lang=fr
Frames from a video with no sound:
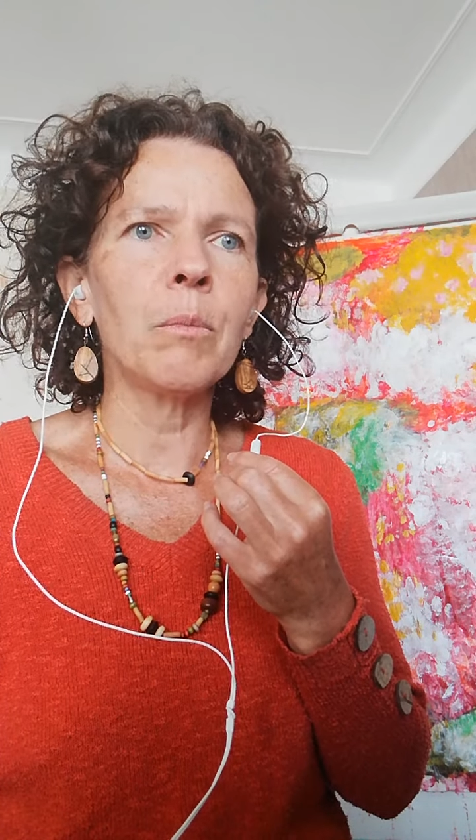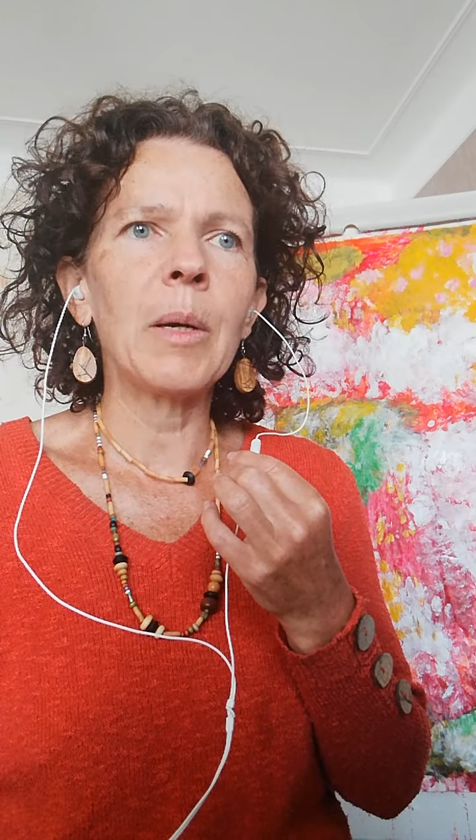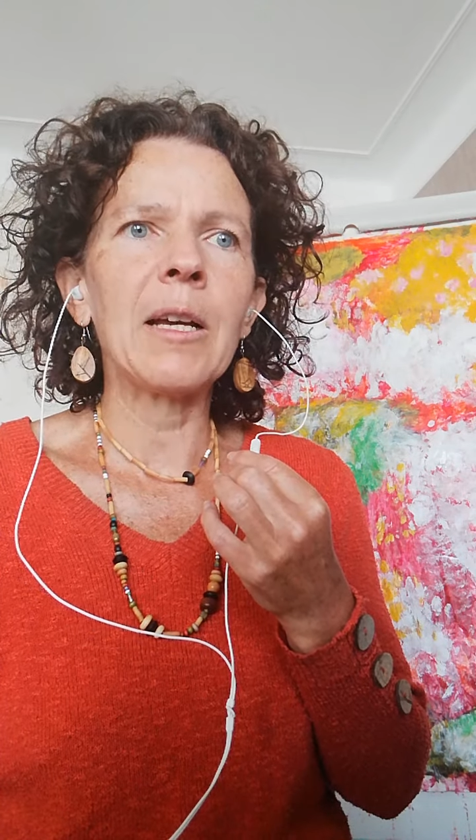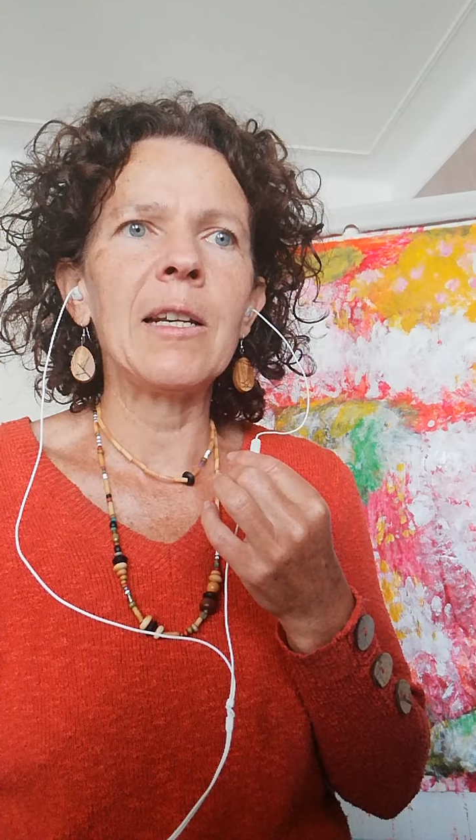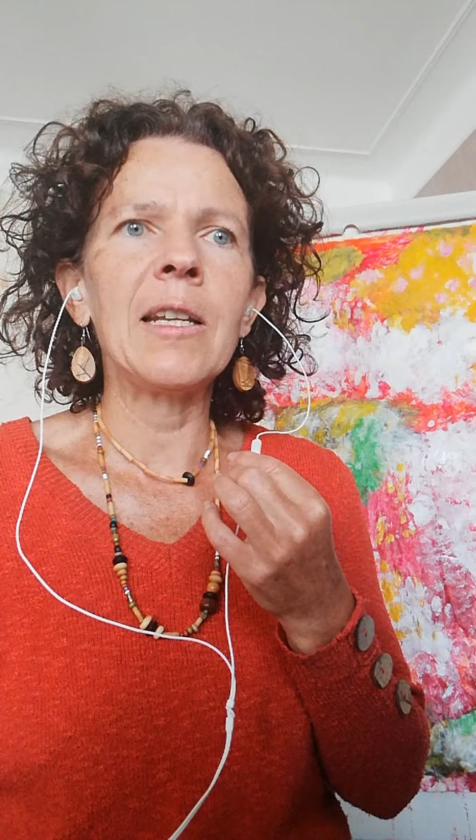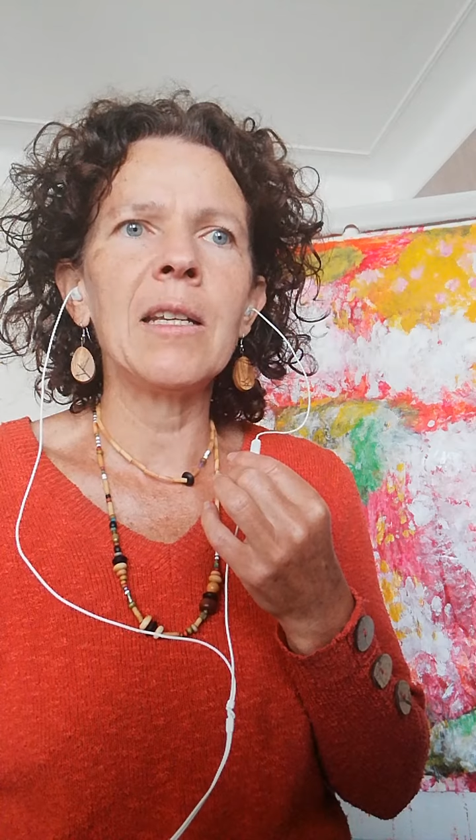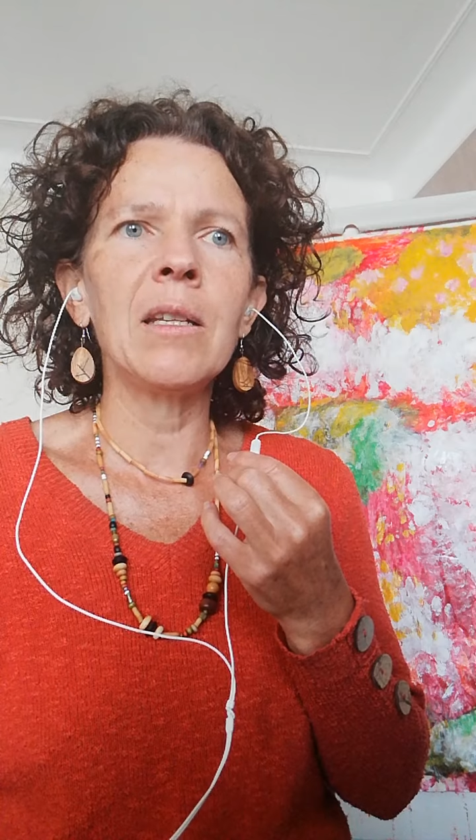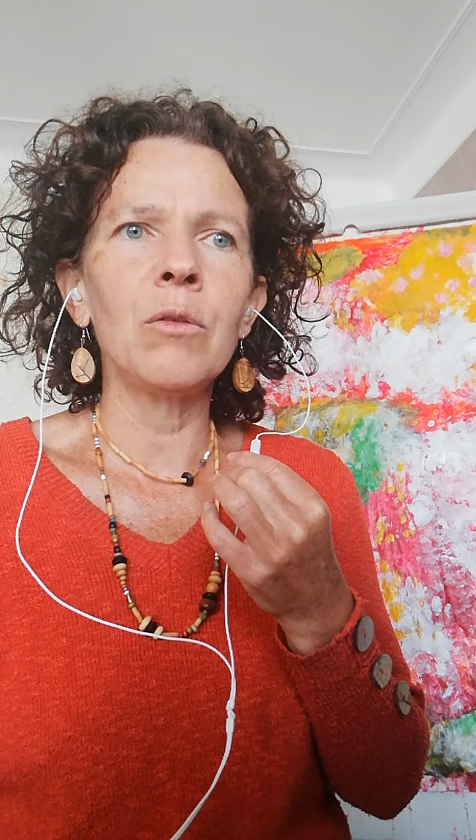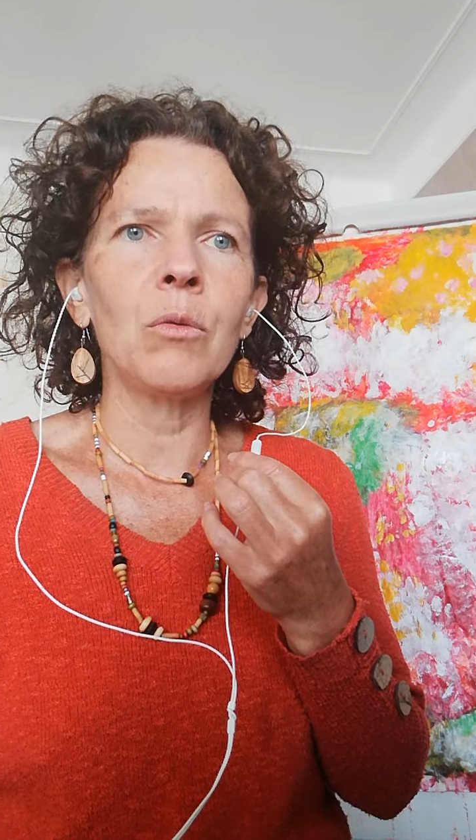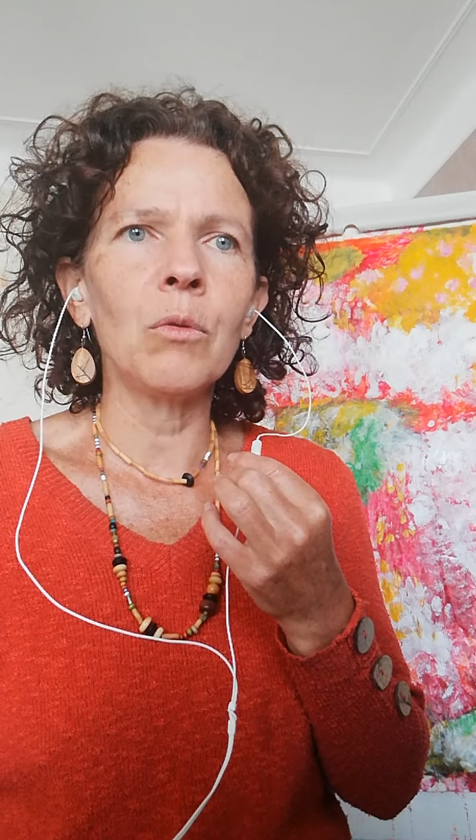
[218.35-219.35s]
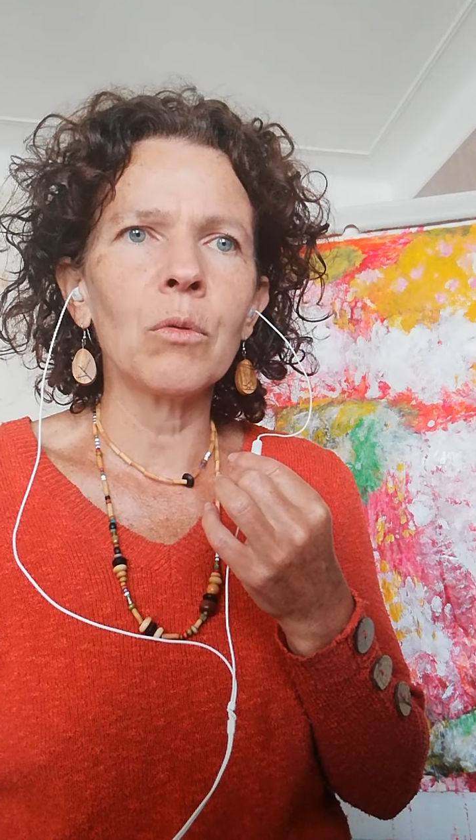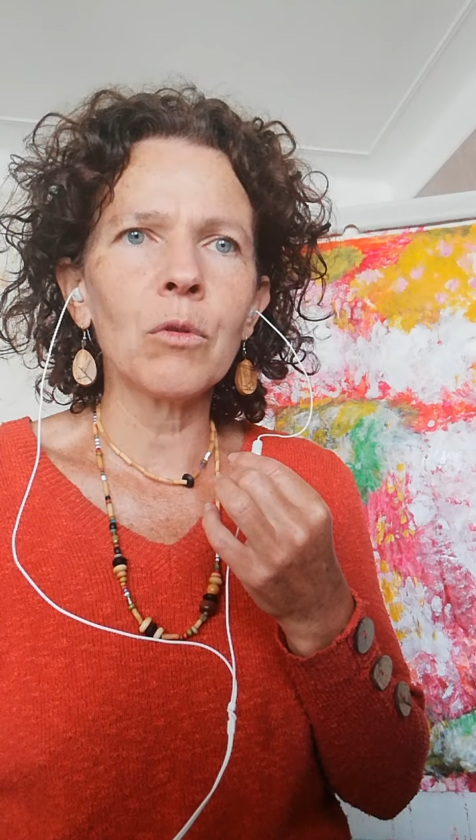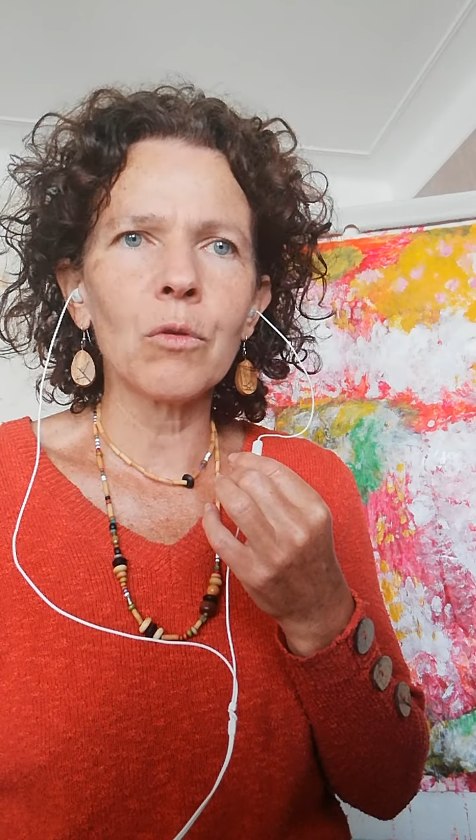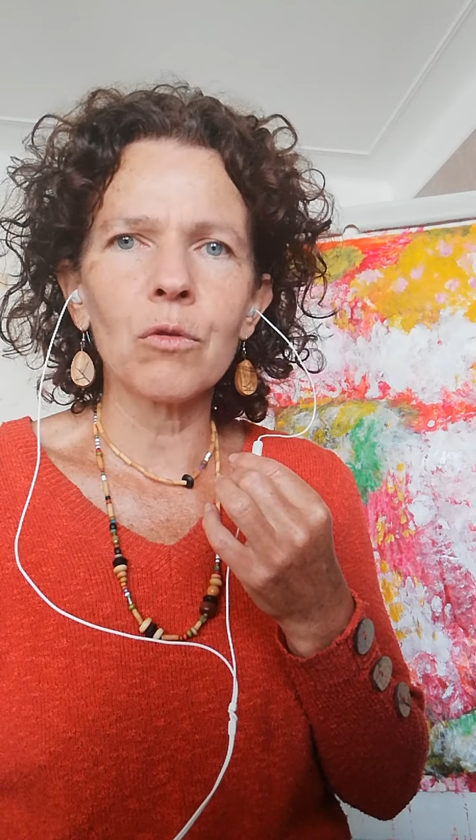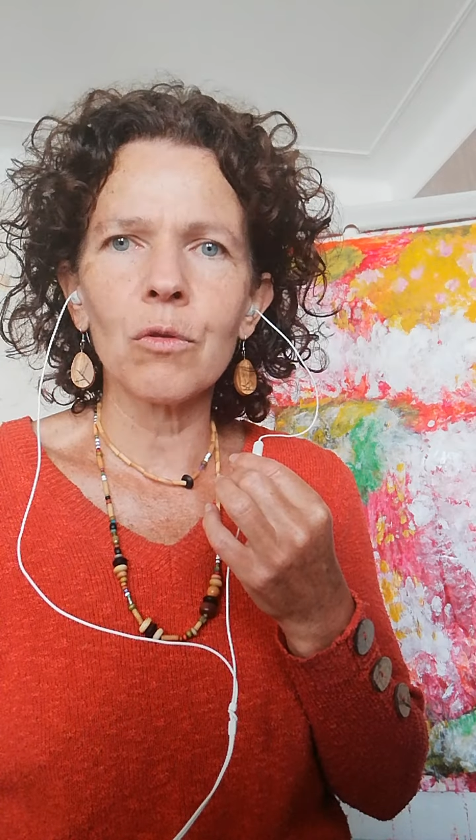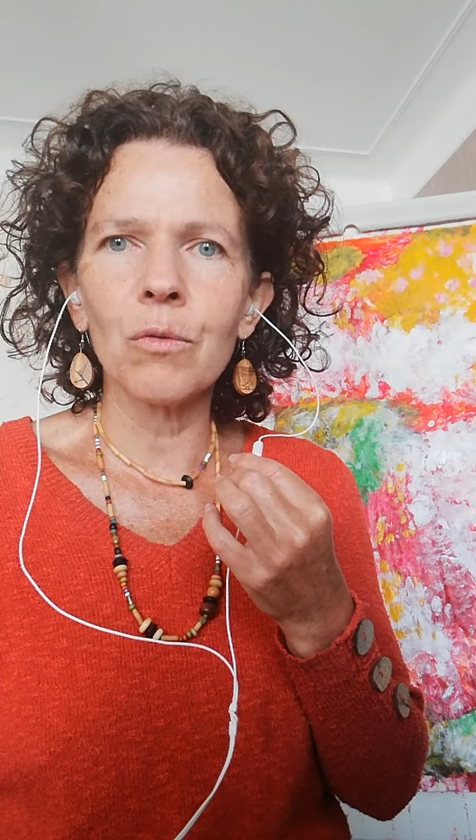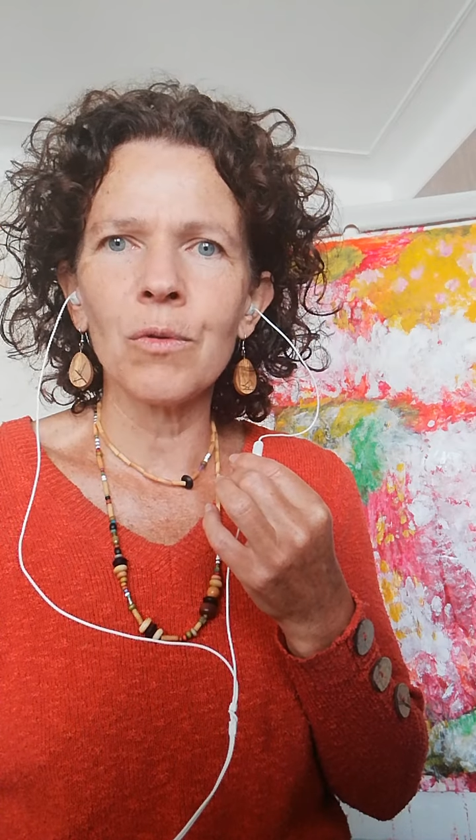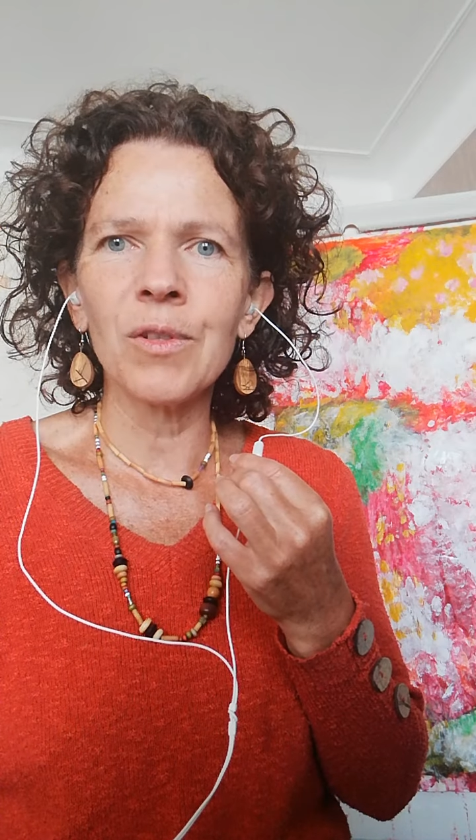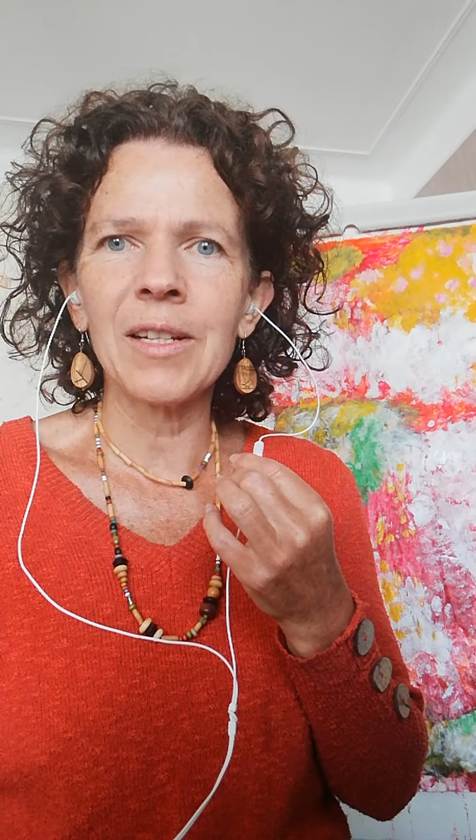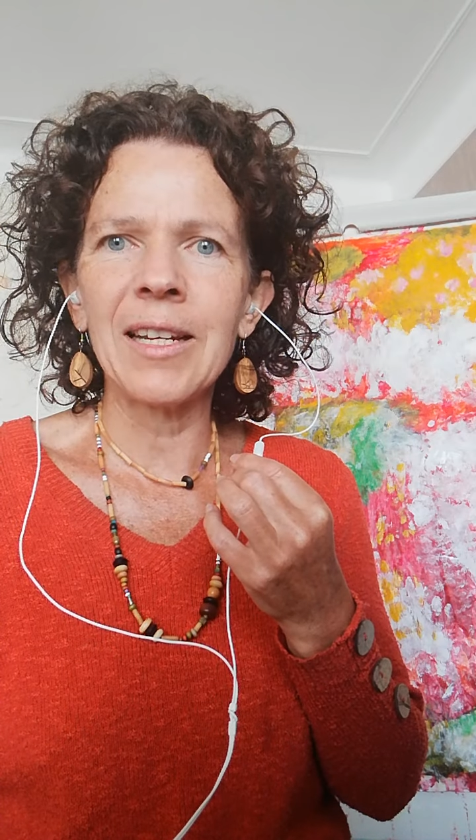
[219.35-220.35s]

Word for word: parler d'une autre chose,